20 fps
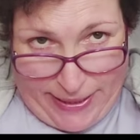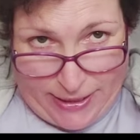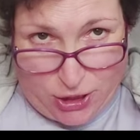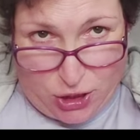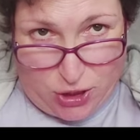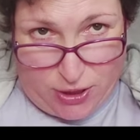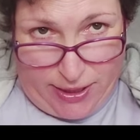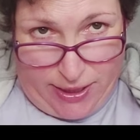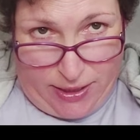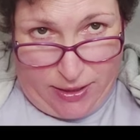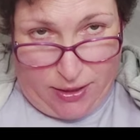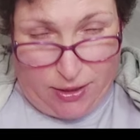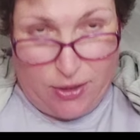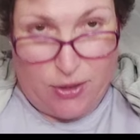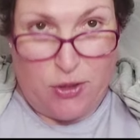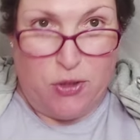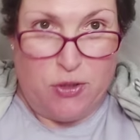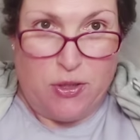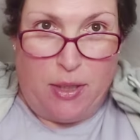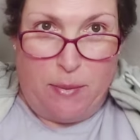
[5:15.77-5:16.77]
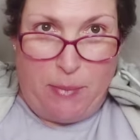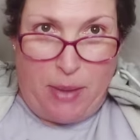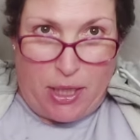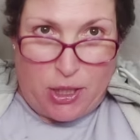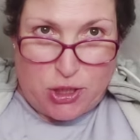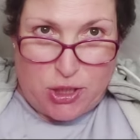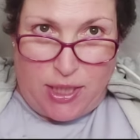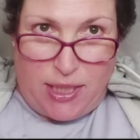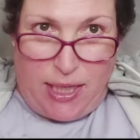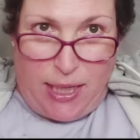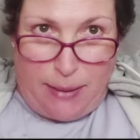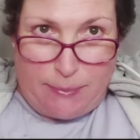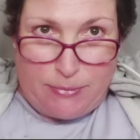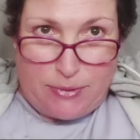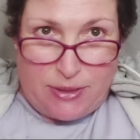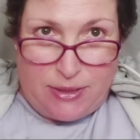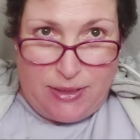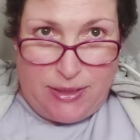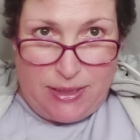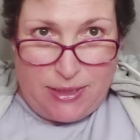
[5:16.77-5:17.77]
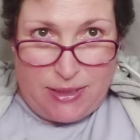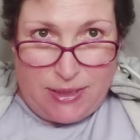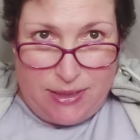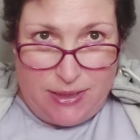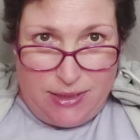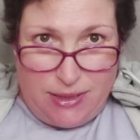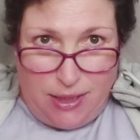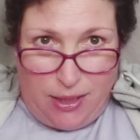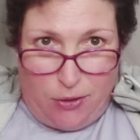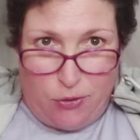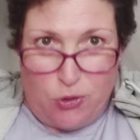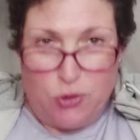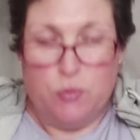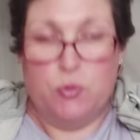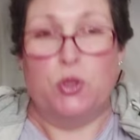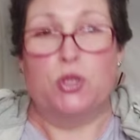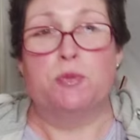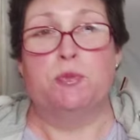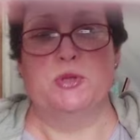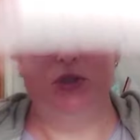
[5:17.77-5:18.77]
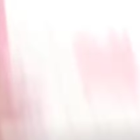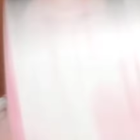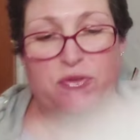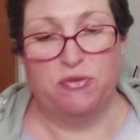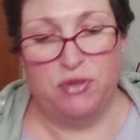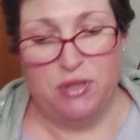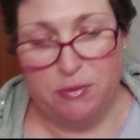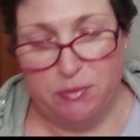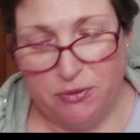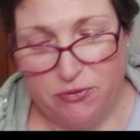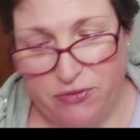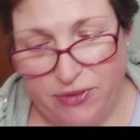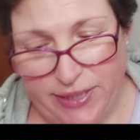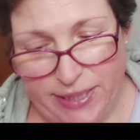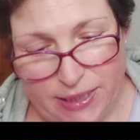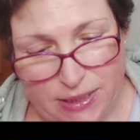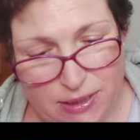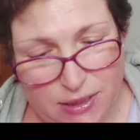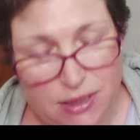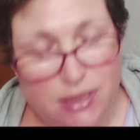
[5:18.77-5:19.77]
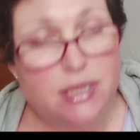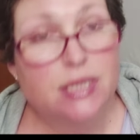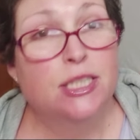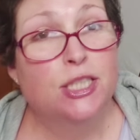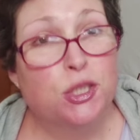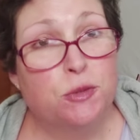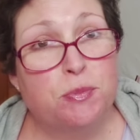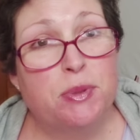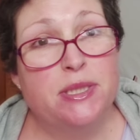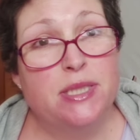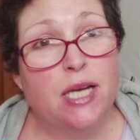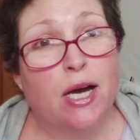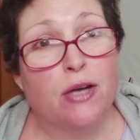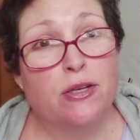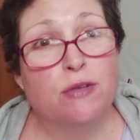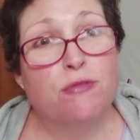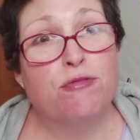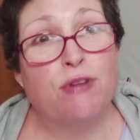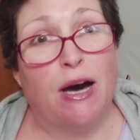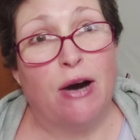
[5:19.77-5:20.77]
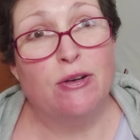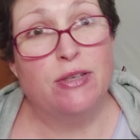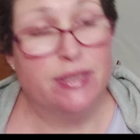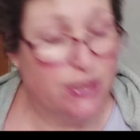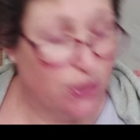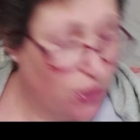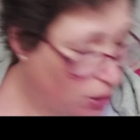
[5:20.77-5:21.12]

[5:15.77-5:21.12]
Bett stehen dann mache ich dann abends diesen hier und muss mich nicht viel bewegen. Ich bin ja auch eine faule